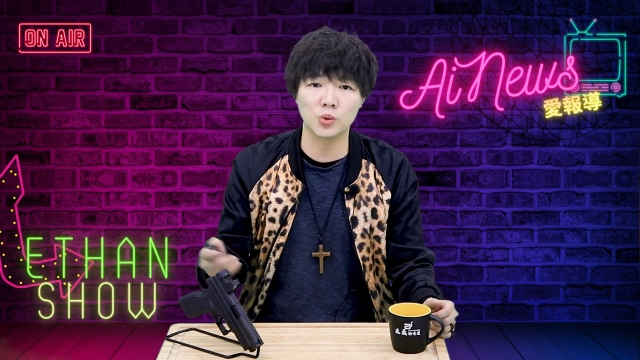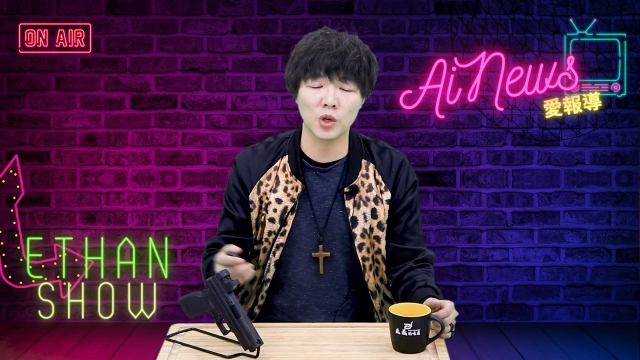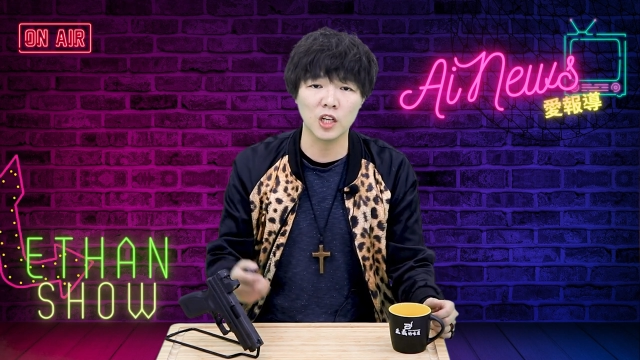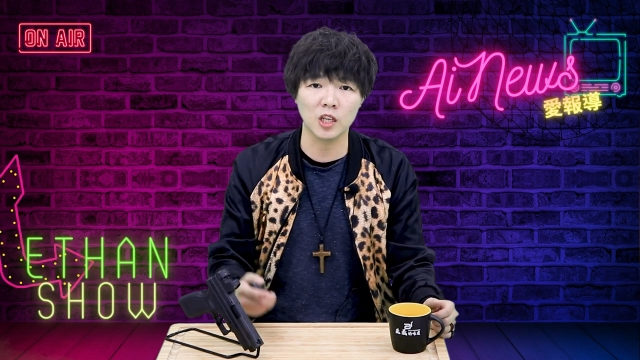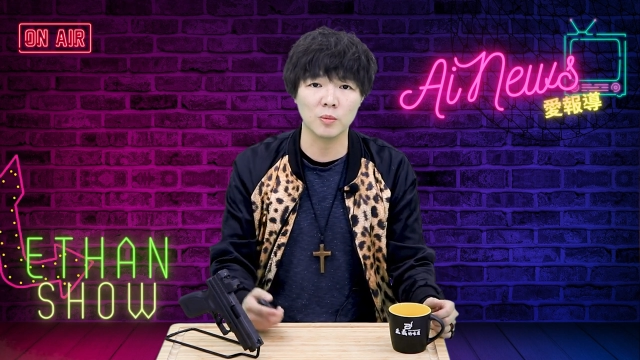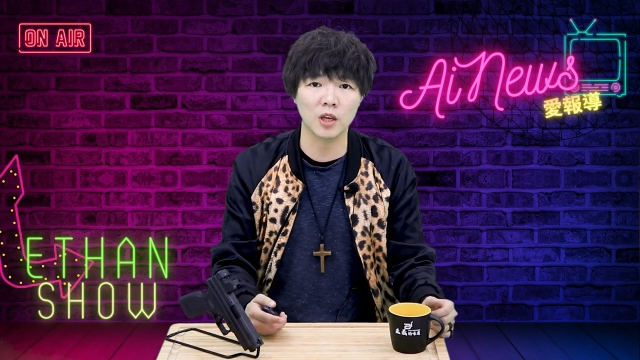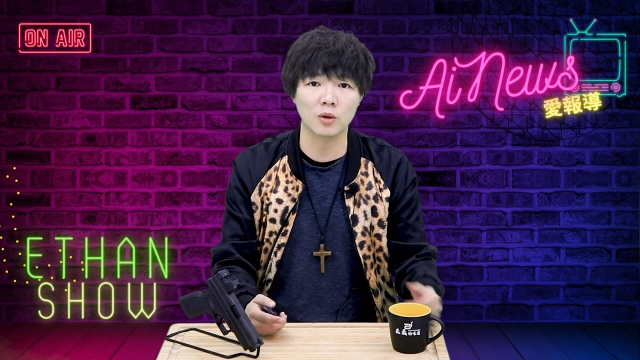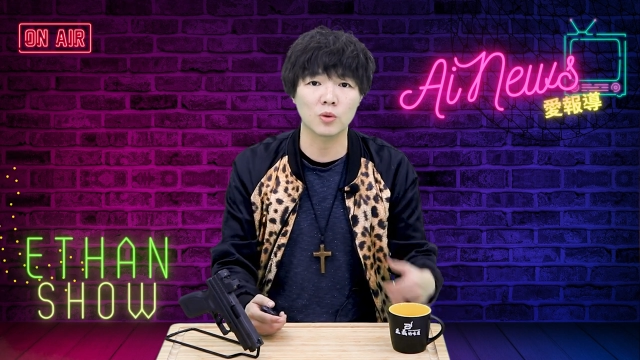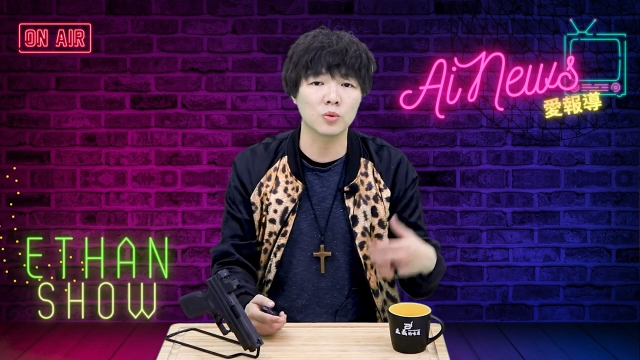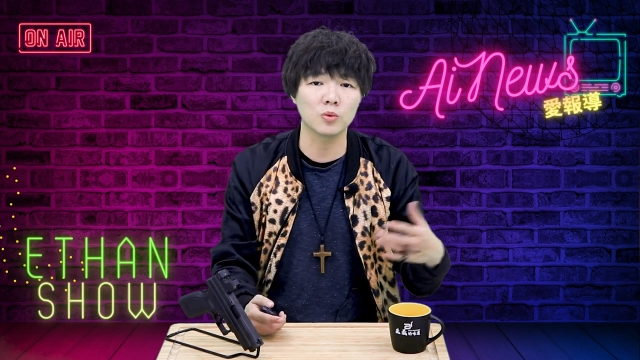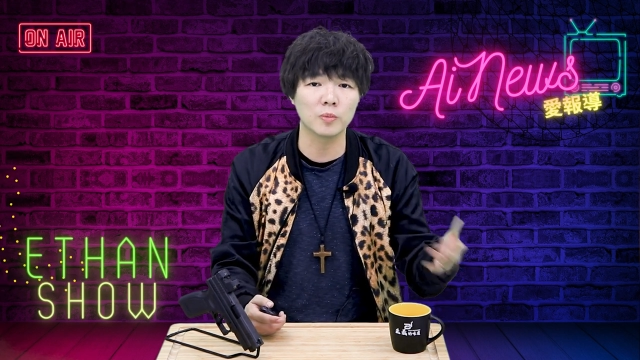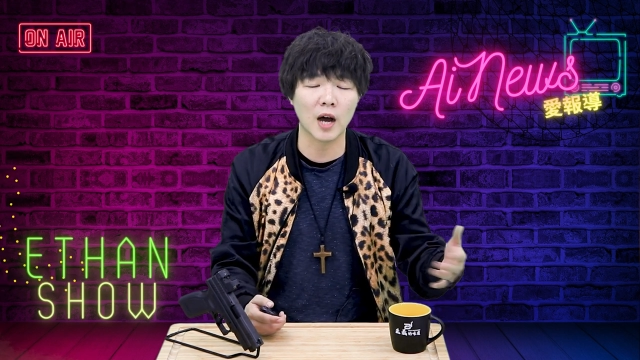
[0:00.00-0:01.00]
圈里面
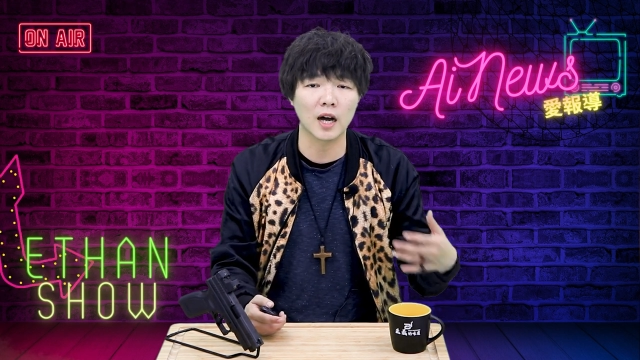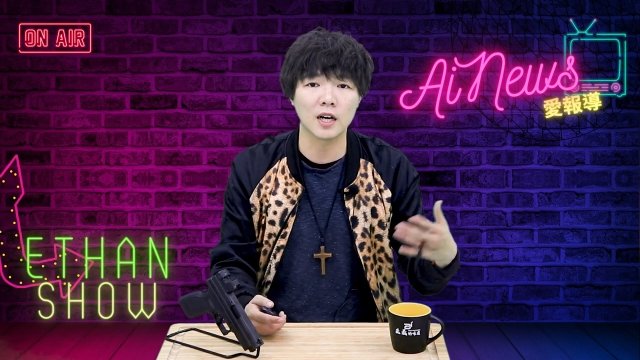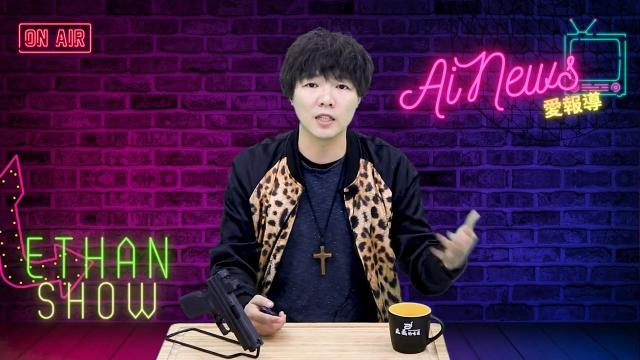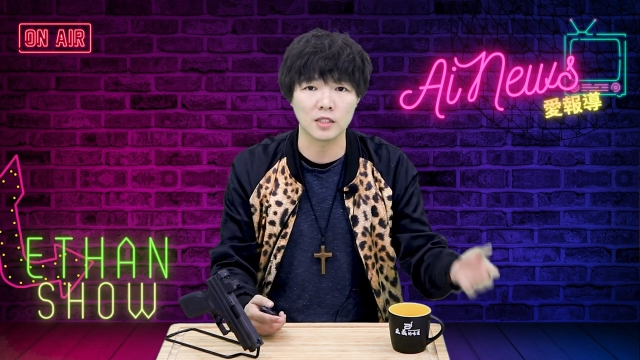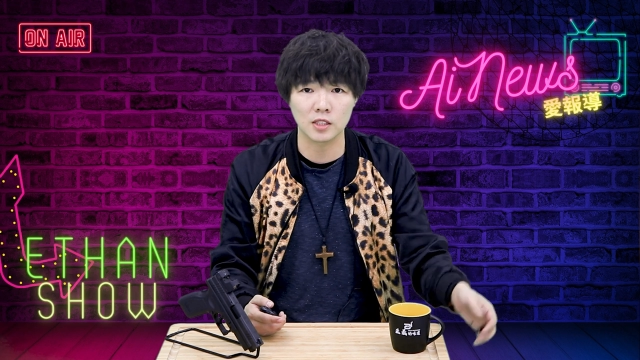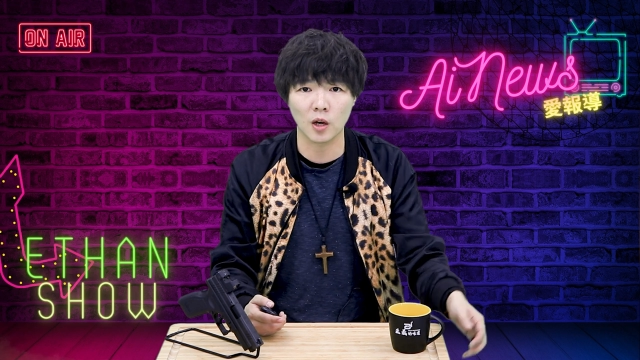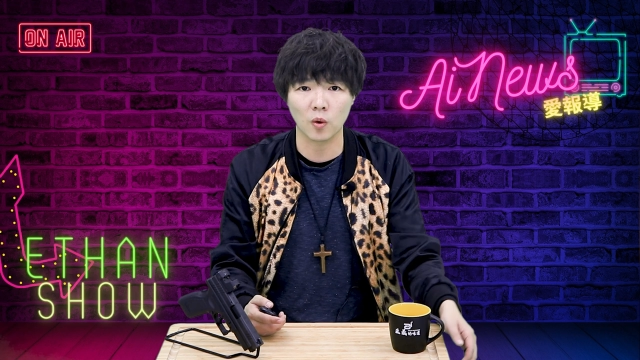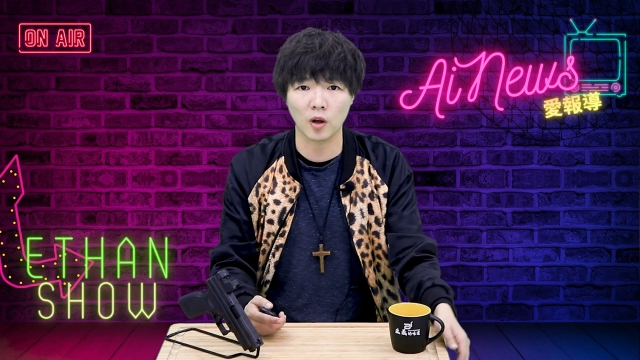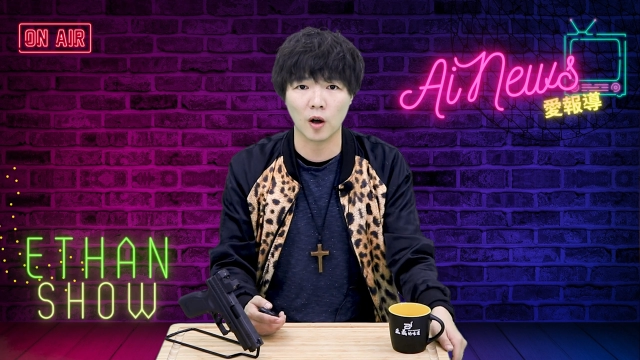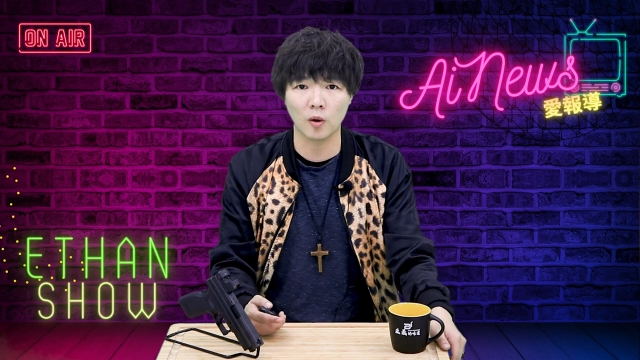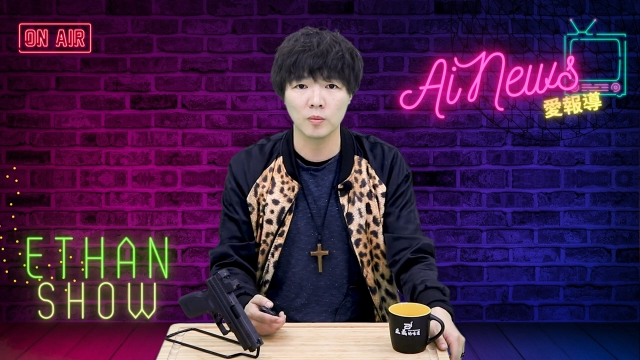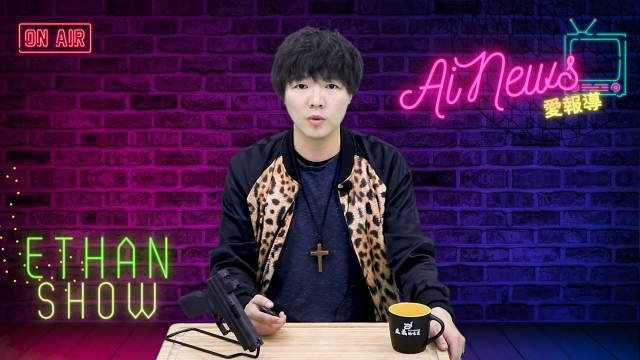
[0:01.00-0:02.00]
互骂很糟
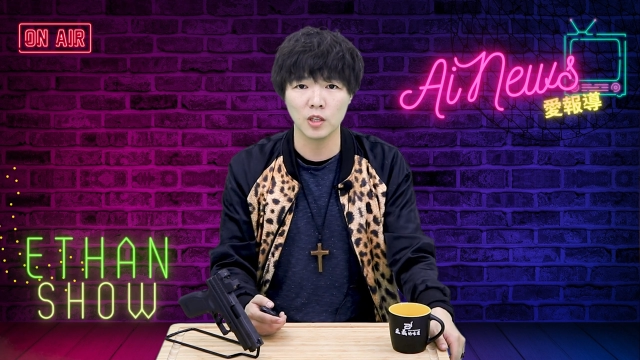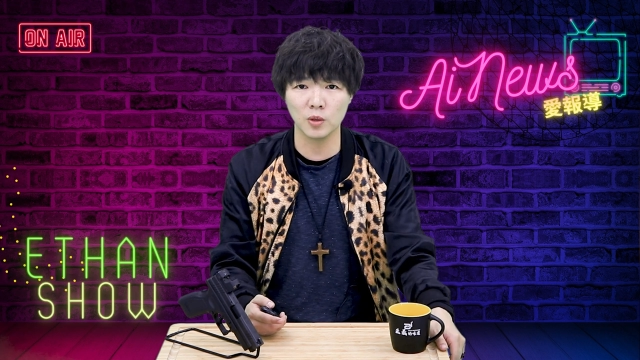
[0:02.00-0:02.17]
糕。